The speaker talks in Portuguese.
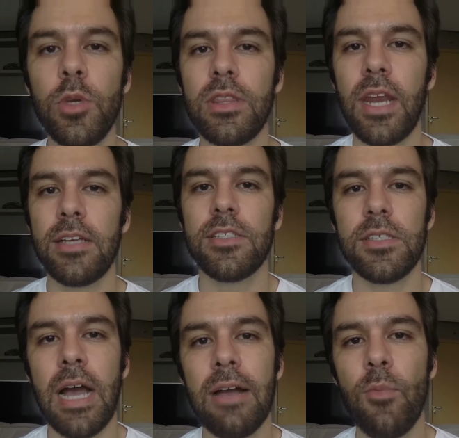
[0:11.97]

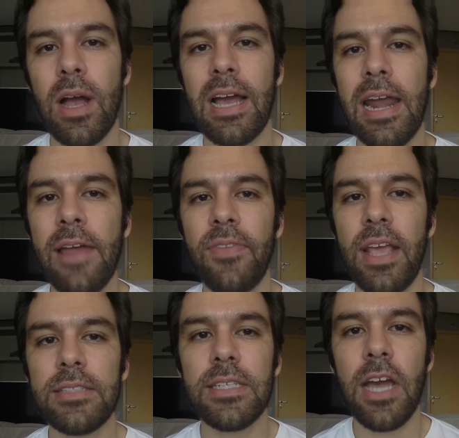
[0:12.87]
2013, uma
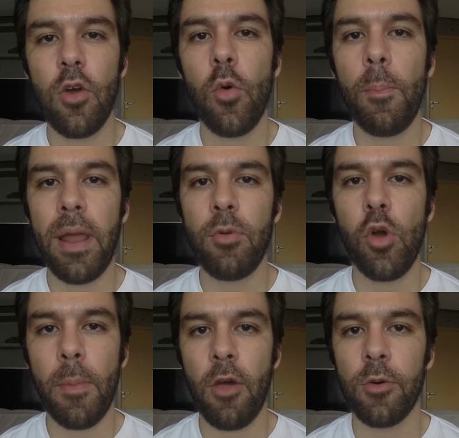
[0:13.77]
canadense ganhou o prêmio
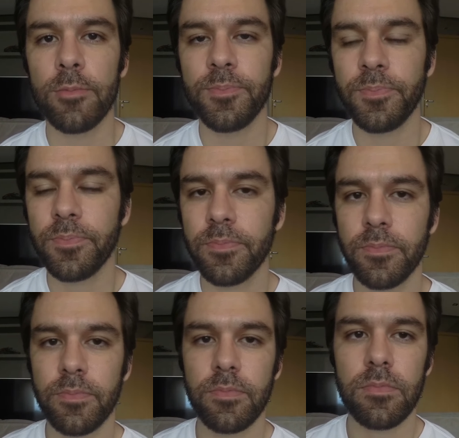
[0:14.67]
Nobel,
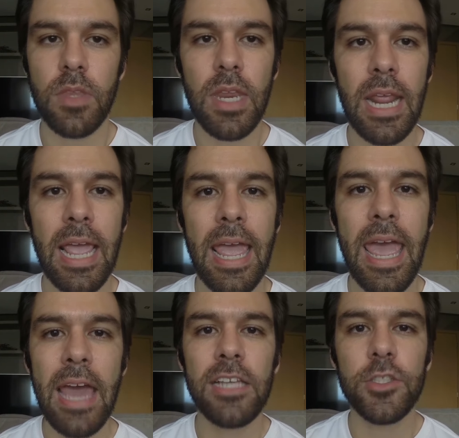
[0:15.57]

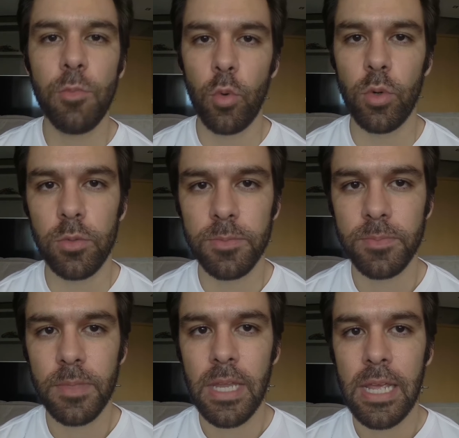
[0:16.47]
Alice Munro.
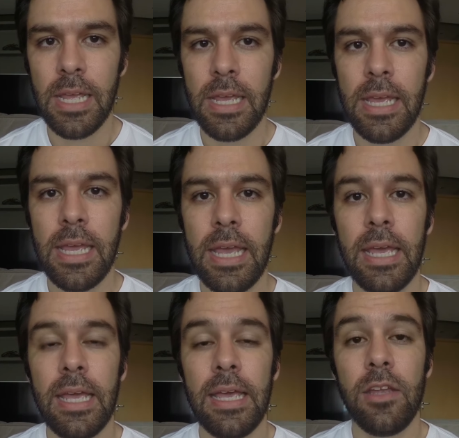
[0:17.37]

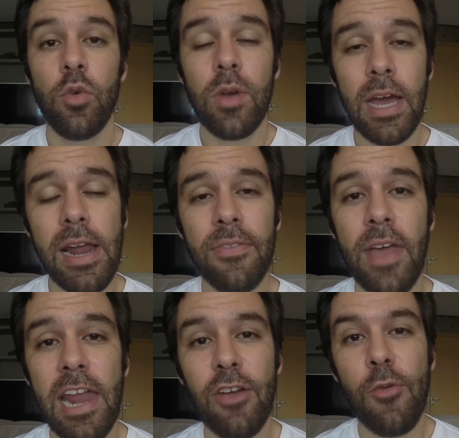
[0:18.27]
No
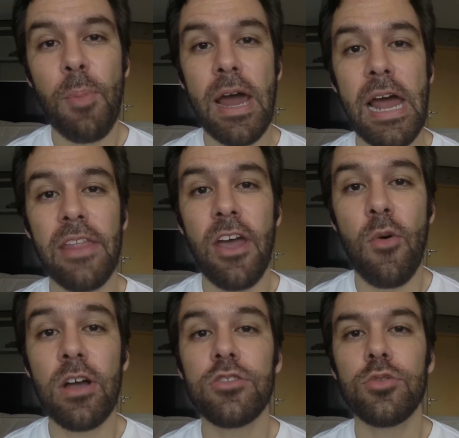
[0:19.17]
Canadá, ela é comparada
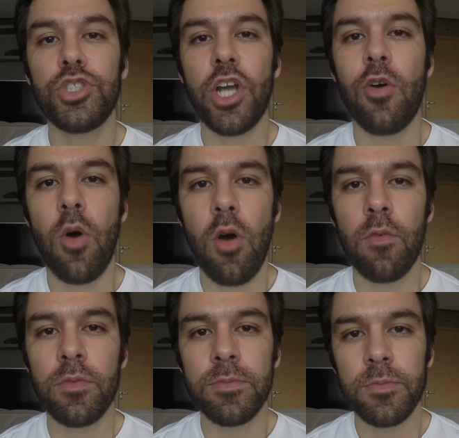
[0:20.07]
ao Anton
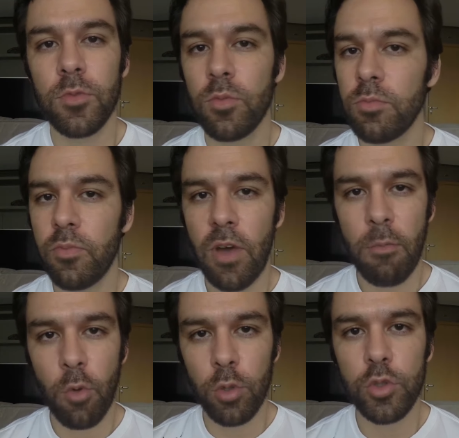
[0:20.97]
Chekhov, um
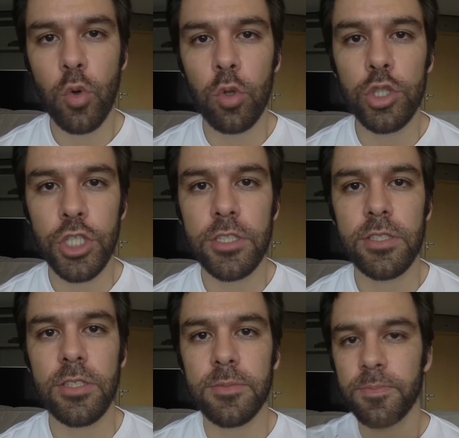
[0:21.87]
famoso
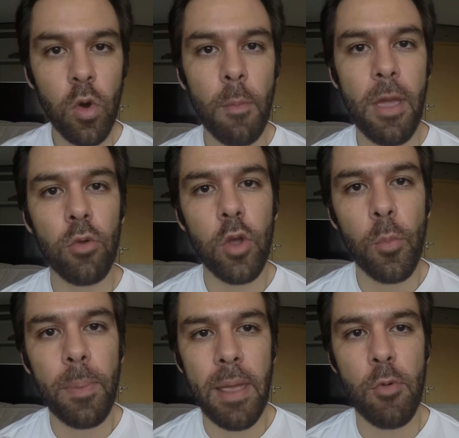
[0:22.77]
contista. O Nobel deu
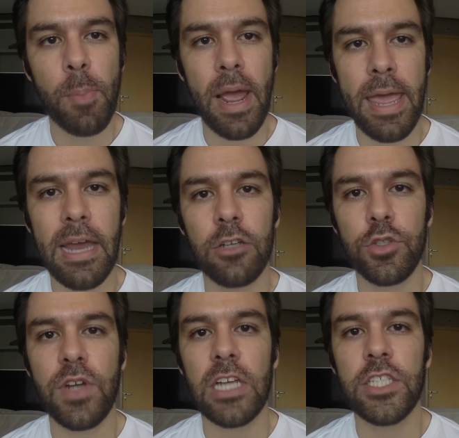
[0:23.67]
o prêmio para ela, a
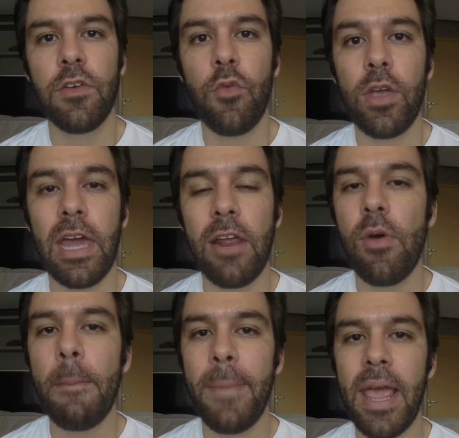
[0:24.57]
justificativa foi que ela era
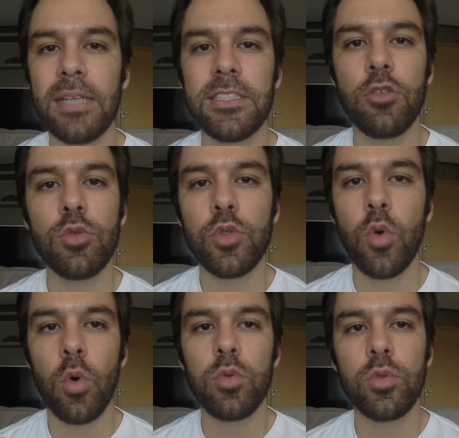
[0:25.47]
uma mestre dos
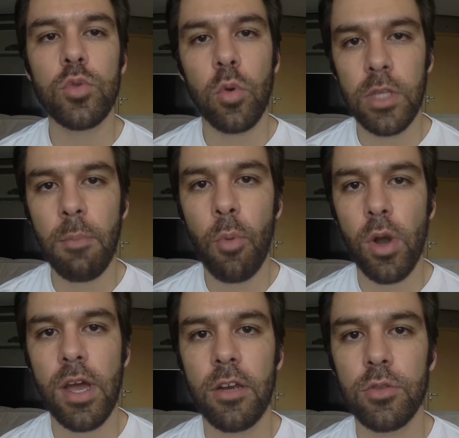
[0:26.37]
contos
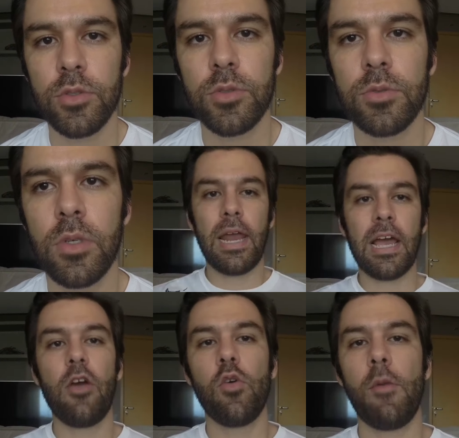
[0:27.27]
contemporâneos. Ela
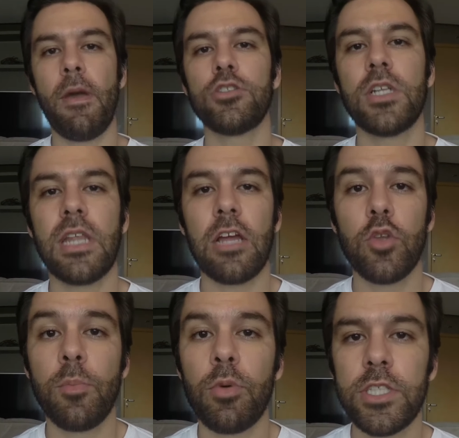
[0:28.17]
ganhou o Nobel de
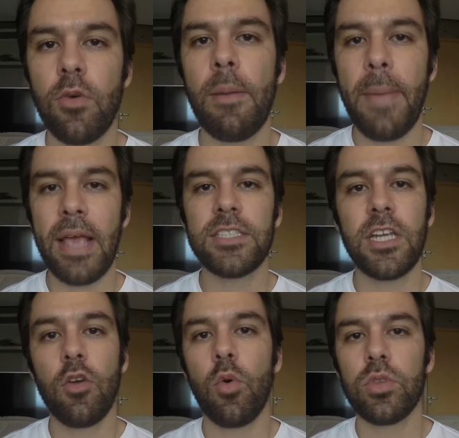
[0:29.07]
Literatura por ser uma
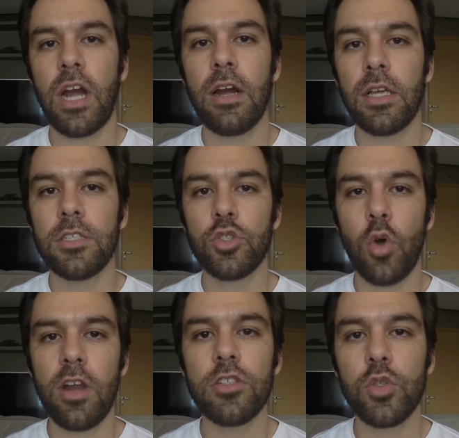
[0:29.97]
mestre em contar
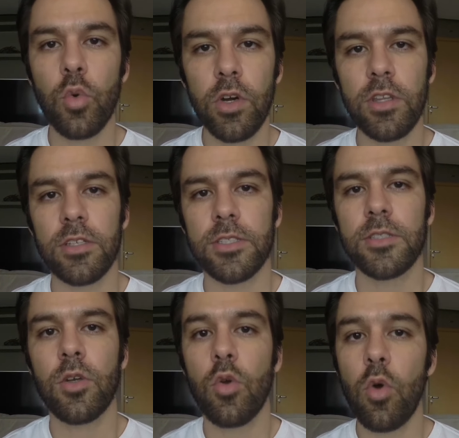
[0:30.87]
histórias
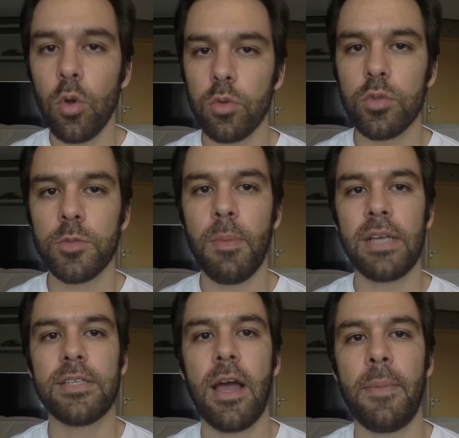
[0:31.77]
curtas, contos,
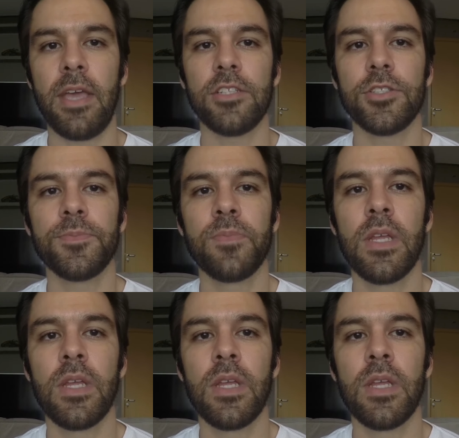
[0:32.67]
basicamente.